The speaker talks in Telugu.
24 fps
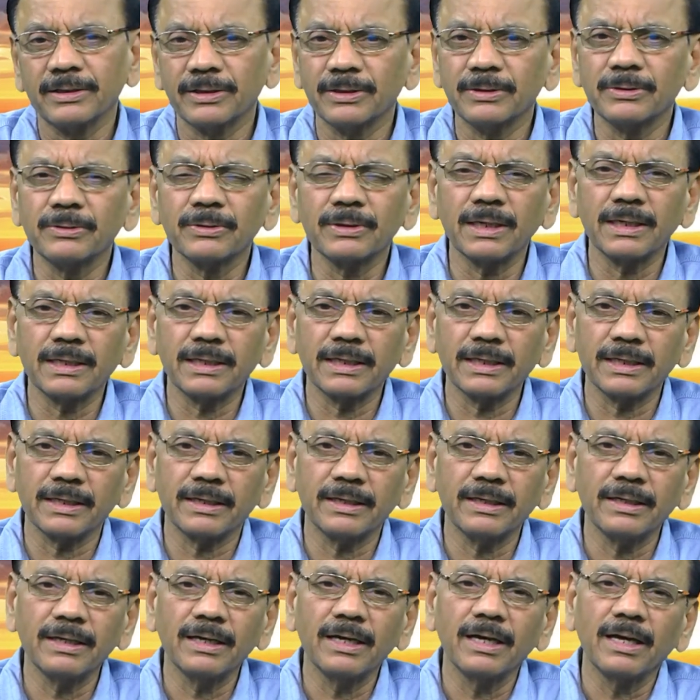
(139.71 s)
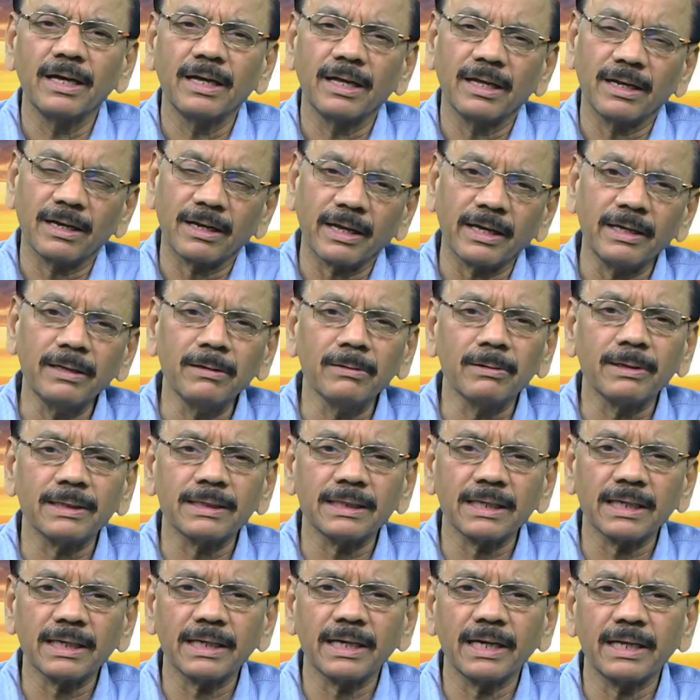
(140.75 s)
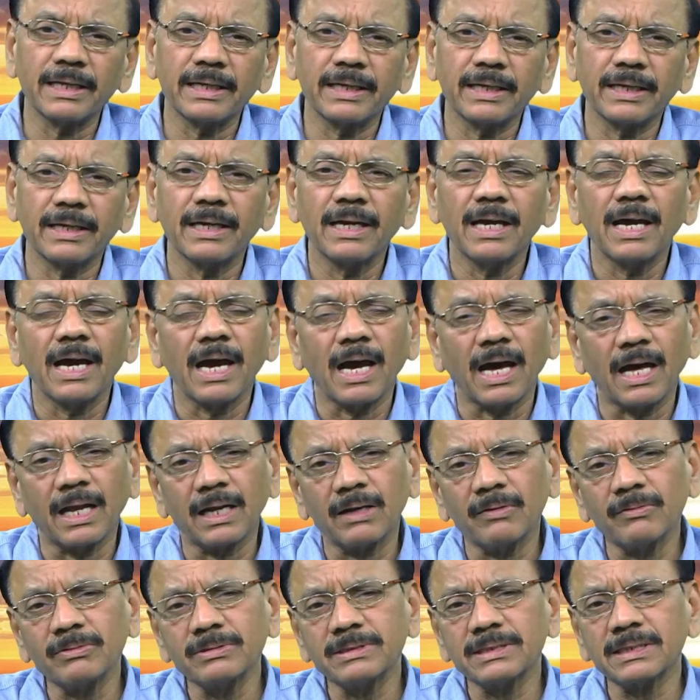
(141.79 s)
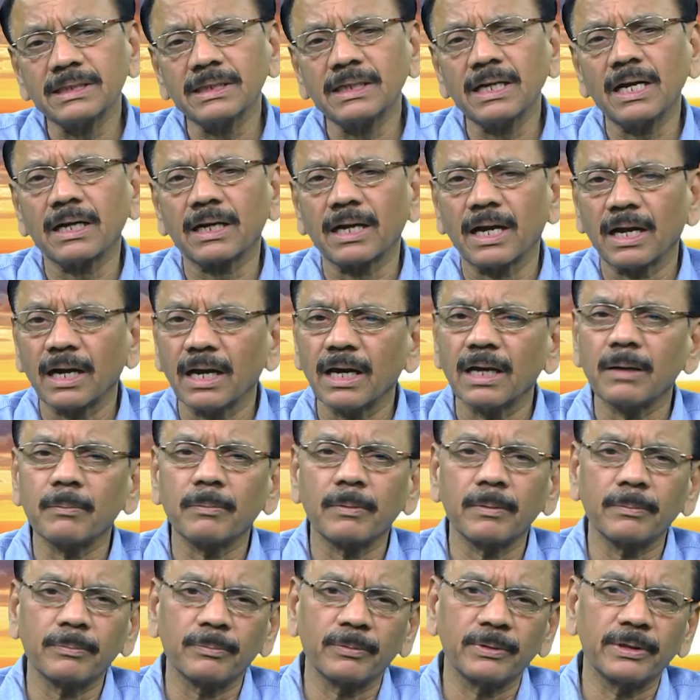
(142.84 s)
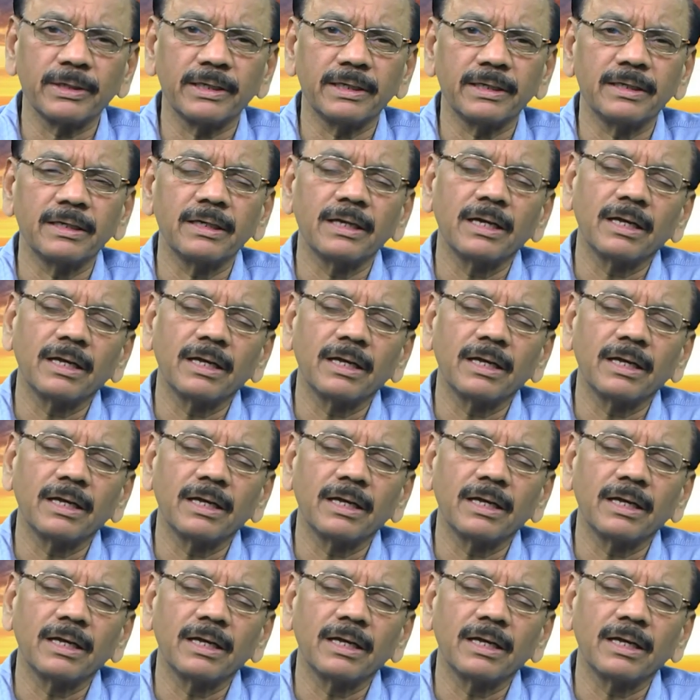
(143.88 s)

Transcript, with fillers: ఎందుకంటే రైలు కదలగానే అనవసరంగా కంగారు పడిపోయి